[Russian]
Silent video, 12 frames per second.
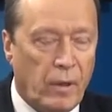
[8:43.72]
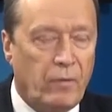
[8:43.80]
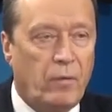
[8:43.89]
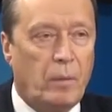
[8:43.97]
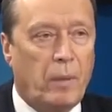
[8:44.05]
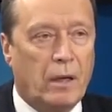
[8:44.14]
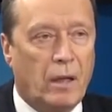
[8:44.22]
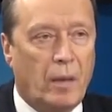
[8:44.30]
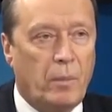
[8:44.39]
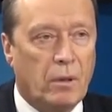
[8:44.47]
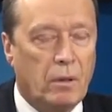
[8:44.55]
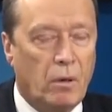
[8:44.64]
в
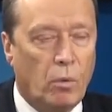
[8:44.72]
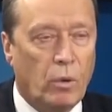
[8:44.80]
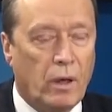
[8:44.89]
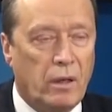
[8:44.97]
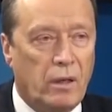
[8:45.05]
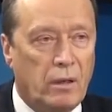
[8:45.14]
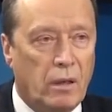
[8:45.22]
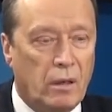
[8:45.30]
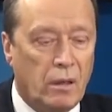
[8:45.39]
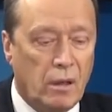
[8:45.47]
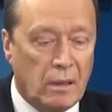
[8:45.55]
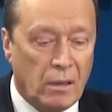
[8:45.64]
парламент Украины.
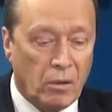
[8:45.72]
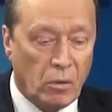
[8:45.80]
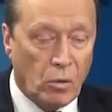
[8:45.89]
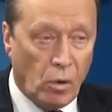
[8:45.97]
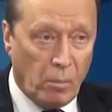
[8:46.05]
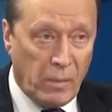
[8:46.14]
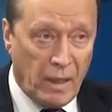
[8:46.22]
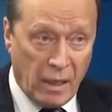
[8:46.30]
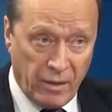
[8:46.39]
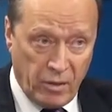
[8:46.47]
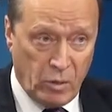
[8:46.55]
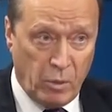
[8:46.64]
Но мне
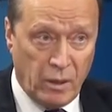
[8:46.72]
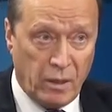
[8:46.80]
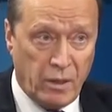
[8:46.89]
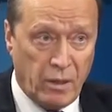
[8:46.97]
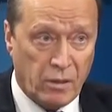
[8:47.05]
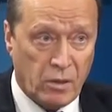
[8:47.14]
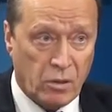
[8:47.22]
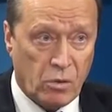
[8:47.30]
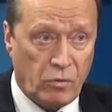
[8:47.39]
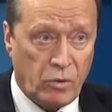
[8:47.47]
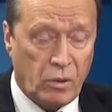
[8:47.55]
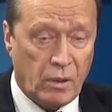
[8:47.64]
хотелось бы надеяться,
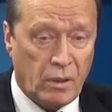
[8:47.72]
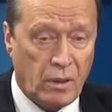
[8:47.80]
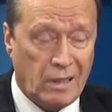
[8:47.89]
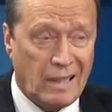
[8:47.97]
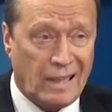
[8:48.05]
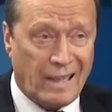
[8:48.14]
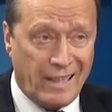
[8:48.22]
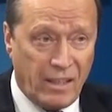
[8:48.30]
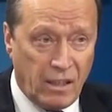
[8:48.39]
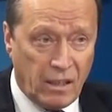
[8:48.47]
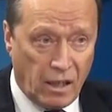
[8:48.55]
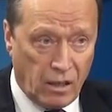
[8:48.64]
что все-таки
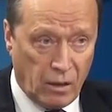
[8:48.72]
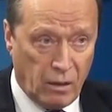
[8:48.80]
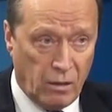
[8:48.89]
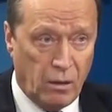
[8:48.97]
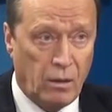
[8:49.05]
радикалы,